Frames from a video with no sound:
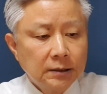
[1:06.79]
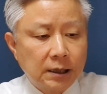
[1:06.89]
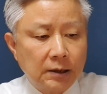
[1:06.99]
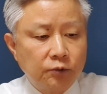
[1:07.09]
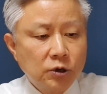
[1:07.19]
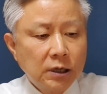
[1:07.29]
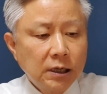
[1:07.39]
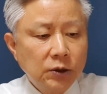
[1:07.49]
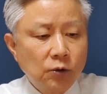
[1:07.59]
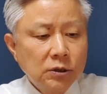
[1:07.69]
자,
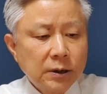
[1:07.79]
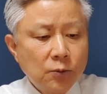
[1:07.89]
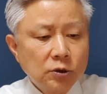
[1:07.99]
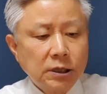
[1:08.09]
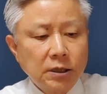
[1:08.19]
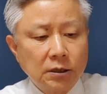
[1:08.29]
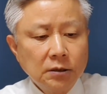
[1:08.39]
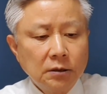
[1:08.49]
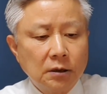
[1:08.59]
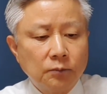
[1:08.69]
북한의 2030
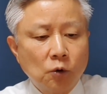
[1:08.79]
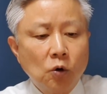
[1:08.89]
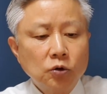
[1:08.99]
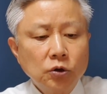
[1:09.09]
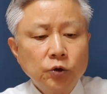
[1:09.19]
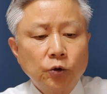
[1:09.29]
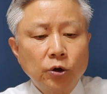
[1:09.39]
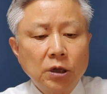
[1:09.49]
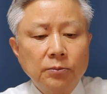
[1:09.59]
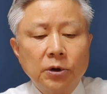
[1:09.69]
세대는 어, 모든
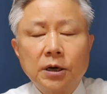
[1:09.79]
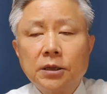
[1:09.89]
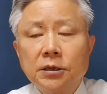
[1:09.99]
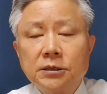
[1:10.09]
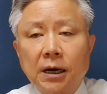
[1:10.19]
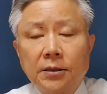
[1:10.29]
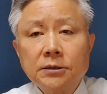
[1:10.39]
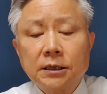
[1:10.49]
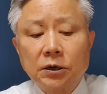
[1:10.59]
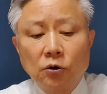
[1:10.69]
교육이 먹혀들지
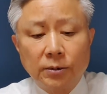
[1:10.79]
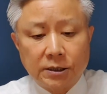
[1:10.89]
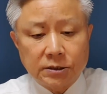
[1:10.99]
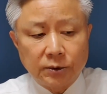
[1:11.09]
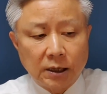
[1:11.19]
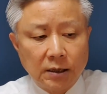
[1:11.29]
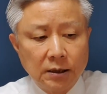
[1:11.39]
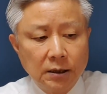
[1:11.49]
않는 세대라고 말했습니다.